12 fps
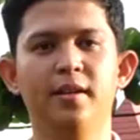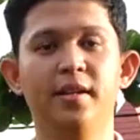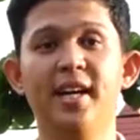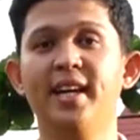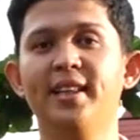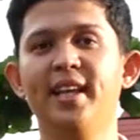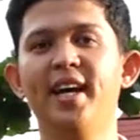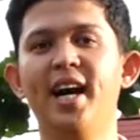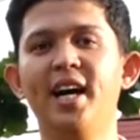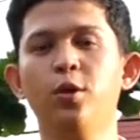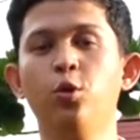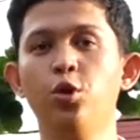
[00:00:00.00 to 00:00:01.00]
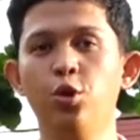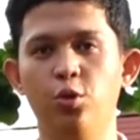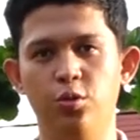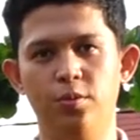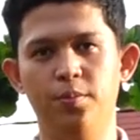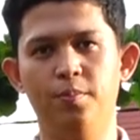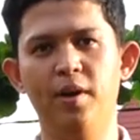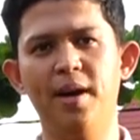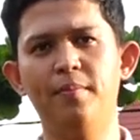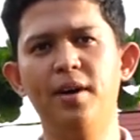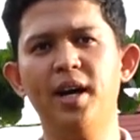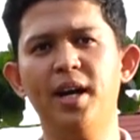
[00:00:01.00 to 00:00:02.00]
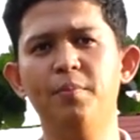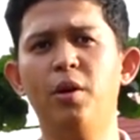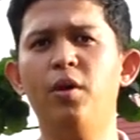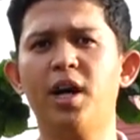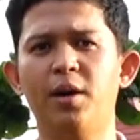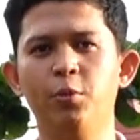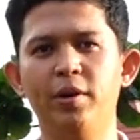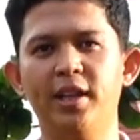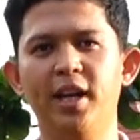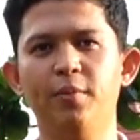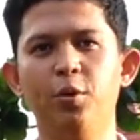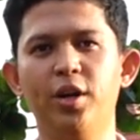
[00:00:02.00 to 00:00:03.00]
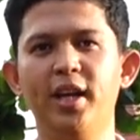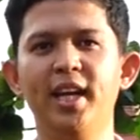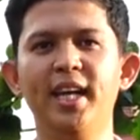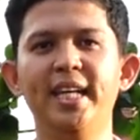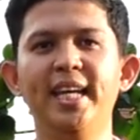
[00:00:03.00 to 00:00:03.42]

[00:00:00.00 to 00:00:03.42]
Yang ketiga, gunung melambangkan bahwa Kabupaten Lebong ini